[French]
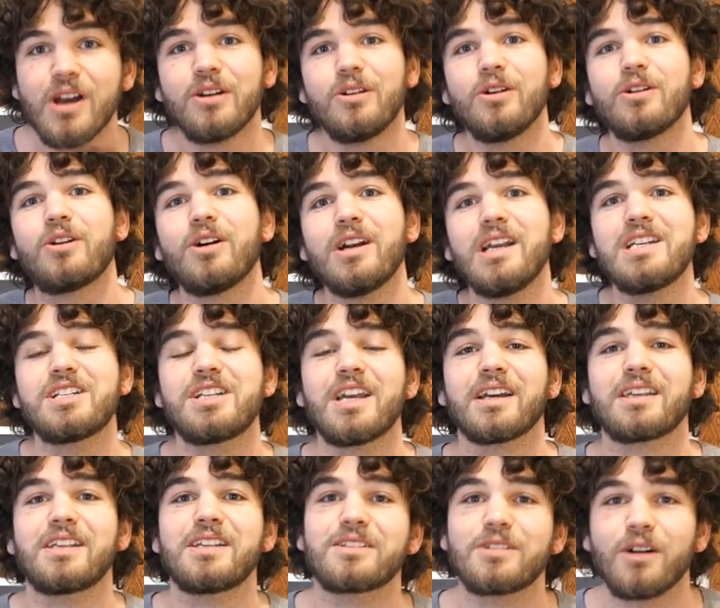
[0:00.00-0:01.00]
le
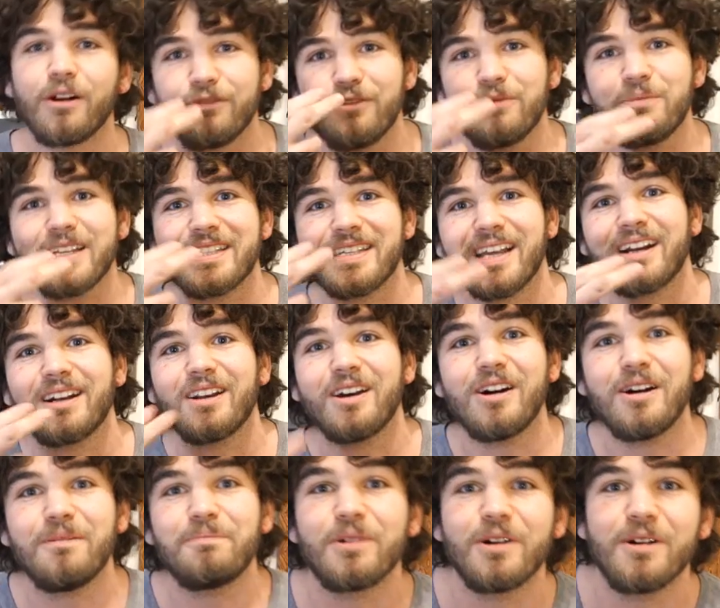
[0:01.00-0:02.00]
collégien qui sort fumer sa
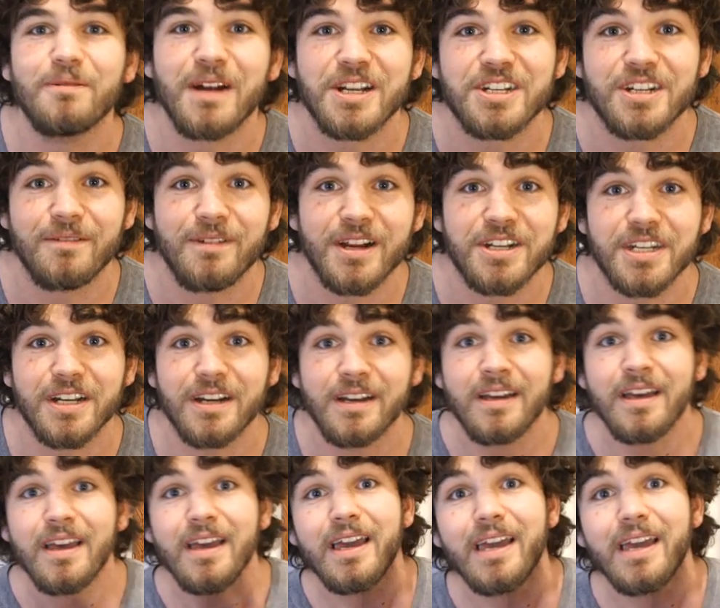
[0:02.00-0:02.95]
clope, euh, machin, machin.